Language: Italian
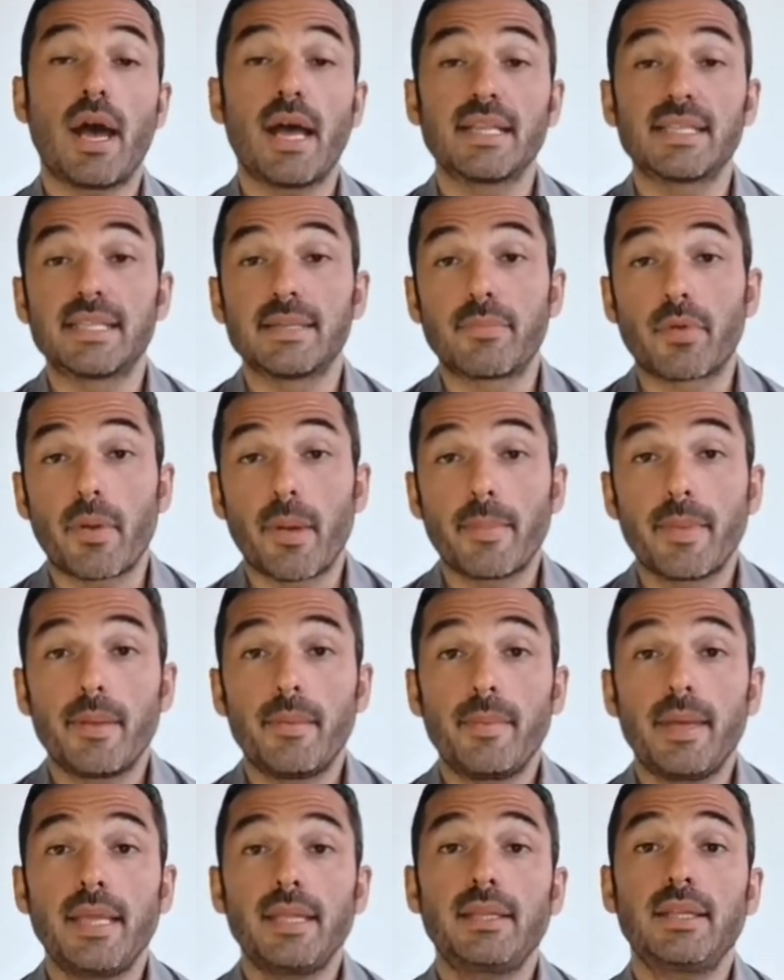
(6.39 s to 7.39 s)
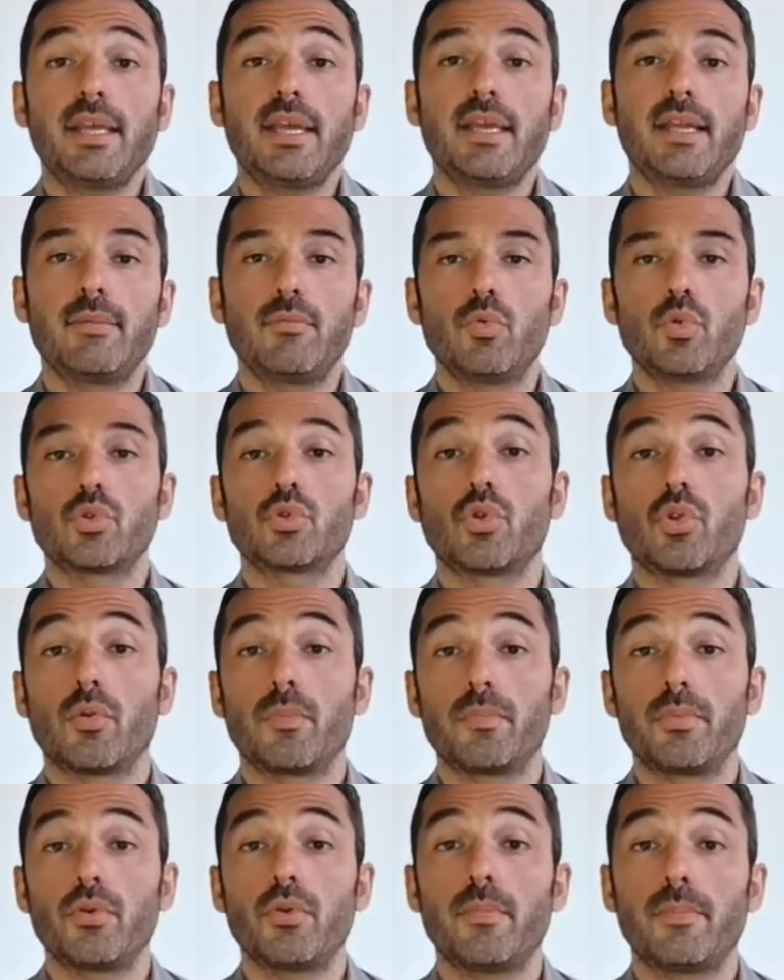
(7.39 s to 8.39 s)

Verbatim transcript: anzi probabilmente il muscolo più